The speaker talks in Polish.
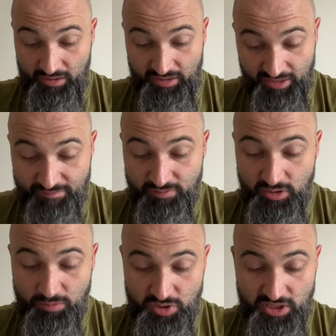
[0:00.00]

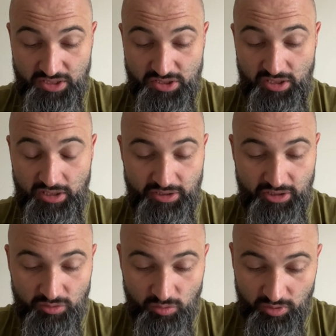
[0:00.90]
Krewni i przyjaciele
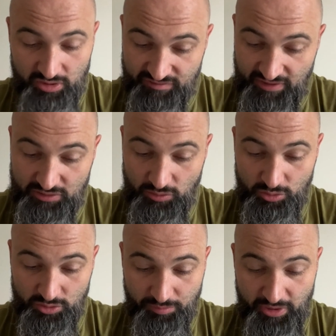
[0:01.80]
niektórych z was o
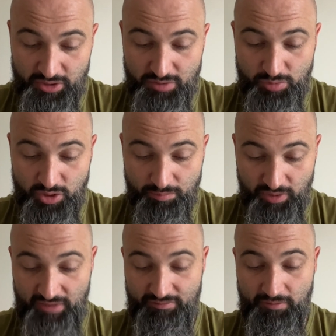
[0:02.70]
śmierć
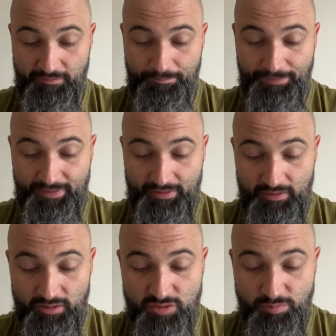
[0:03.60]
przyprawią
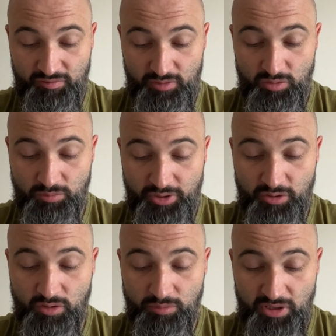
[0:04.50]
i z powodu
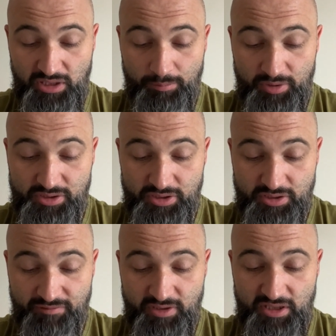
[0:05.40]
mojego imienia
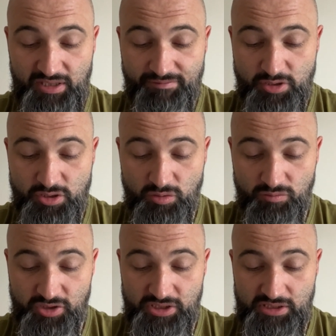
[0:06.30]
będziecie w nienawiści u
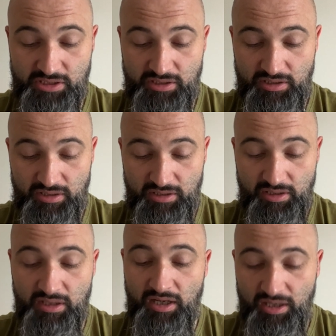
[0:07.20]
wszystkich,
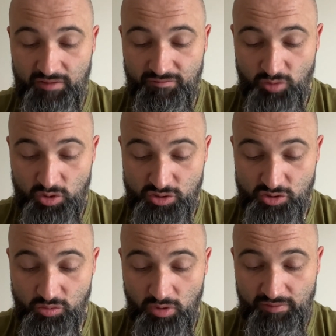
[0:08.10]
ale włos z
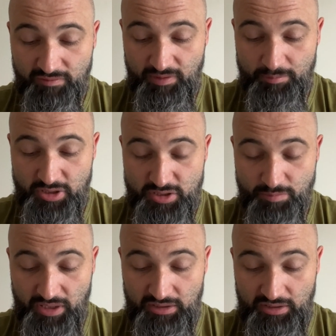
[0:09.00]
głowy wam nie
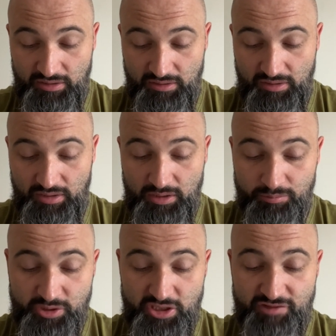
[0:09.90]
spadnie.
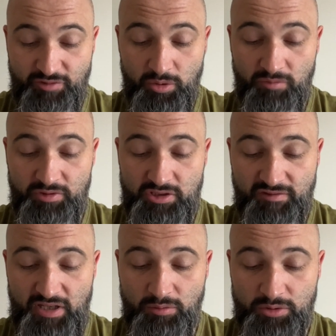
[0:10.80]
Przez swoją
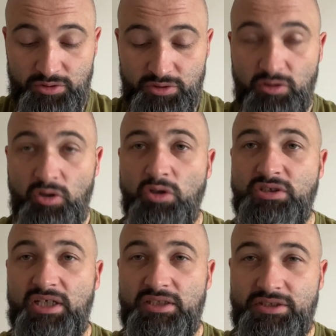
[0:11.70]
wytrwałość
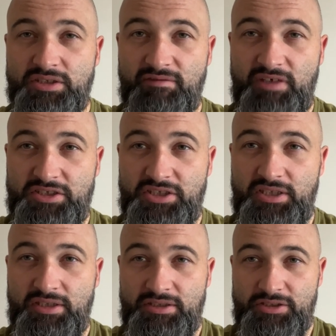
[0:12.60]
ocalicie wasze
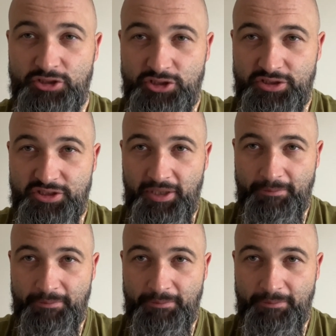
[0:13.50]
życie.